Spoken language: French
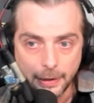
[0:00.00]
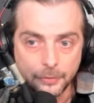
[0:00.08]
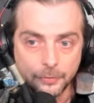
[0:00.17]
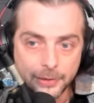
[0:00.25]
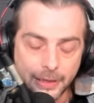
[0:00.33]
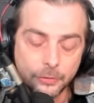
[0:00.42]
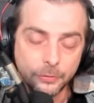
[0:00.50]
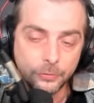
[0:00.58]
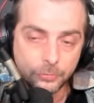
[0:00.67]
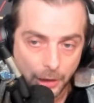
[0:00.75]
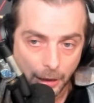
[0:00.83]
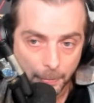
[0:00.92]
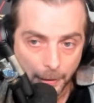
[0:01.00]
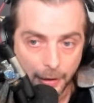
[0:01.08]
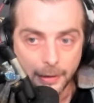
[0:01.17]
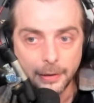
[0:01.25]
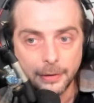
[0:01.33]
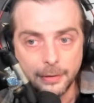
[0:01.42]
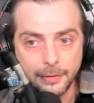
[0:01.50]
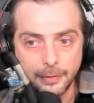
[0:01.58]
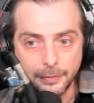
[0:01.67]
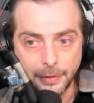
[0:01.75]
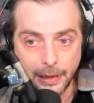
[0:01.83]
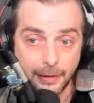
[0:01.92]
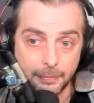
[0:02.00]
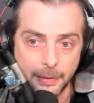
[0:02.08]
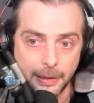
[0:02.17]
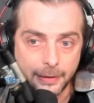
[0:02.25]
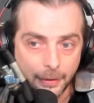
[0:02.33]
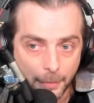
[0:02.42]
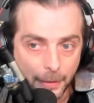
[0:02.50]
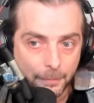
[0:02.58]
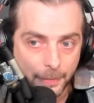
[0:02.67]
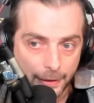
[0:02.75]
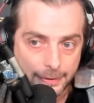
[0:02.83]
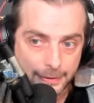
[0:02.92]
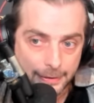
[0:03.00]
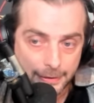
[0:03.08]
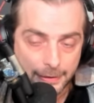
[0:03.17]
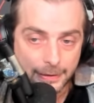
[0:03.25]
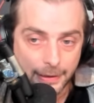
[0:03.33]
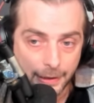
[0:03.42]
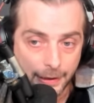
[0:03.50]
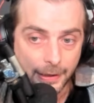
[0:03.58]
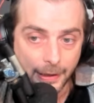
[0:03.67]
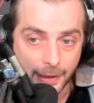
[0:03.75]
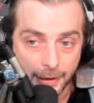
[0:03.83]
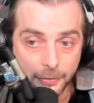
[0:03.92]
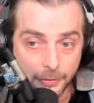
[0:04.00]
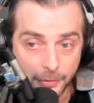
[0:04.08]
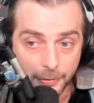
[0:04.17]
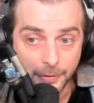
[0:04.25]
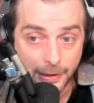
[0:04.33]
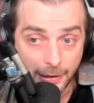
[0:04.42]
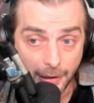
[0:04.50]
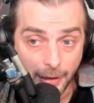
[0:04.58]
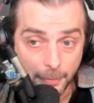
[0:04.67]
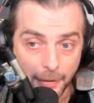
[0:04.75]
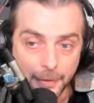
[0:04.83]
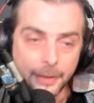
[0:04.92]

donc, si elle ne touchera pas, voilà, elle ne mettra pas Parasizi et elle ne healera pas.